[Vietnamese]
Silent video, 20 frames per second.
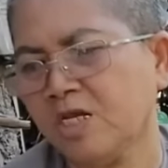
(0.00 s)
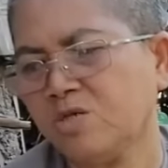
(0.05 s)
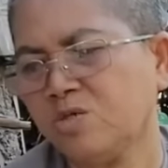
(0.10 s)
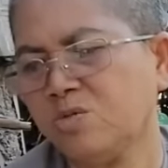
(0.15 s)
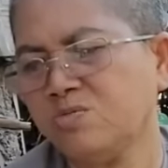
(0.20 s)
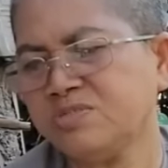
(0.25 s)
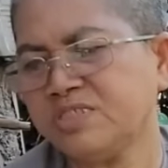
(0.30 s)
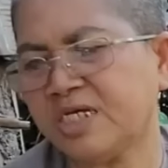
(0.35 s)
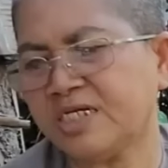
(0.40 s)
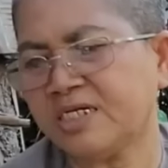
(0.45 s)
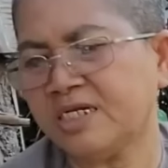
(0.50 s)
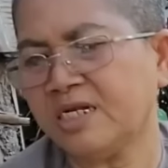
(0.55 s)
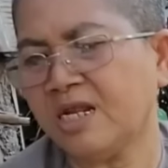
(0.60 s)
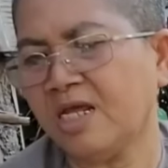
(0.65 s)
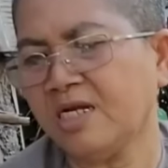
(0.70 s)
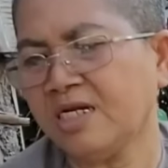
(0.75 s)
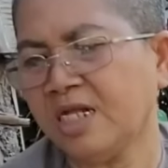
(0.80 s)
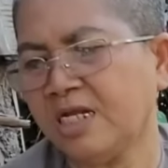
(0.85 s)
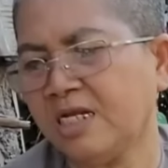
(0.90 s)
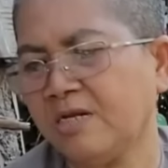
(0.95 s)
chúng sanh
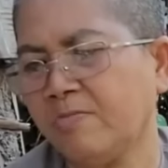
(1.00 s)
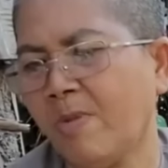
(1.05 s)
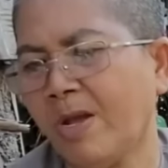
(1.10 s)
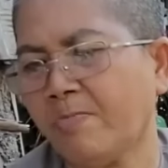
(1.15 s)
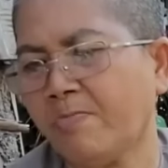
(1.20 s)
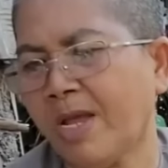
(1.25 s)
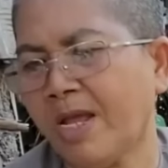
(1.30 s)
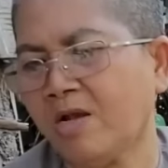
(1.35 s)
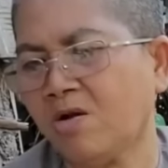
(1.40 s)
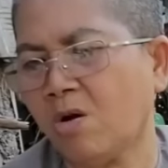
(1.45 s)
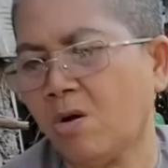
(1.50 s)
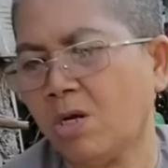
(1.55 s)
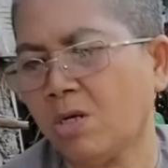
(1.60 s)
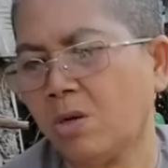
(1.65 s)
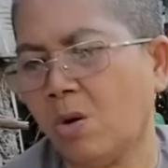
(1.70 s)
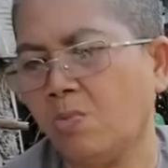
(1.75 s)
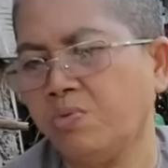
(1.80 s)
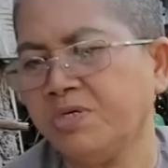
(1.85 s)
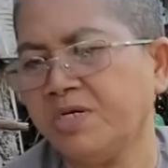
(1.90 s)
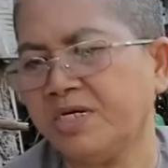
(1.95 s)
đến đây bắt má con
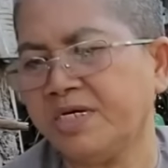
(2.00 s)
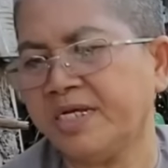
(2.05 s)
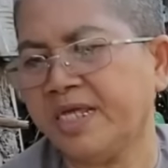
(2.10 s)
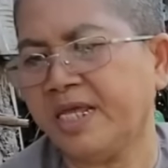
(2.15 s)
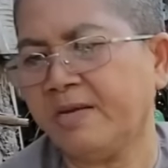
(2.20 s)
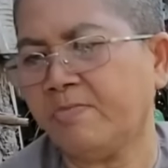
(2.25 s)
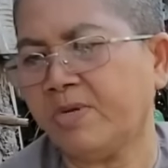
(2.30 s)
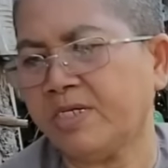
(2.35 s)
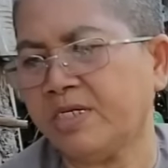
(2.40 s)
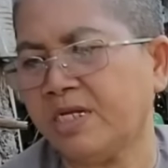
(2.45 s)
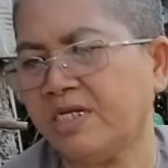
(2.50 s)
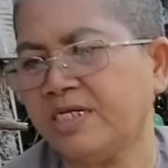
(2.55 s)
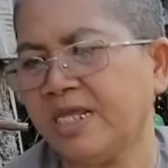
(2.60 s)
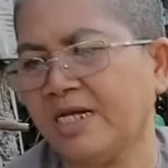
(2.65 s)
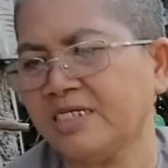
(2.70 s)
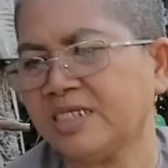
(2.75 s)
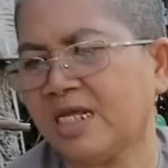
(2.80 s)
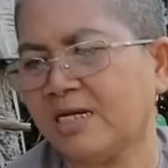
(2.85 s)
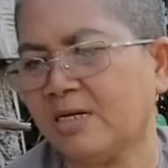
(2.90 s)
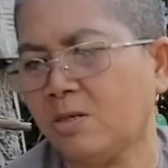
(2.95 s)
cũng được nghe mà đi
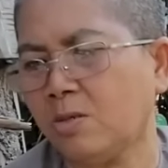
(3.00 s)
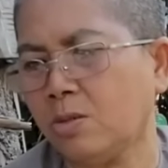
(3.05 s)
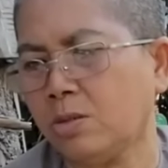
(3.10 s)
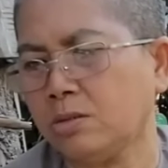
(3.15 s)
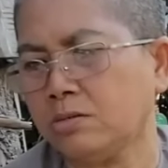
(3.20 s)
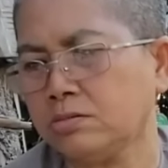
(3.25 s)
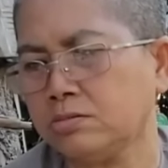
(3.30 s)
giảng sanh luôn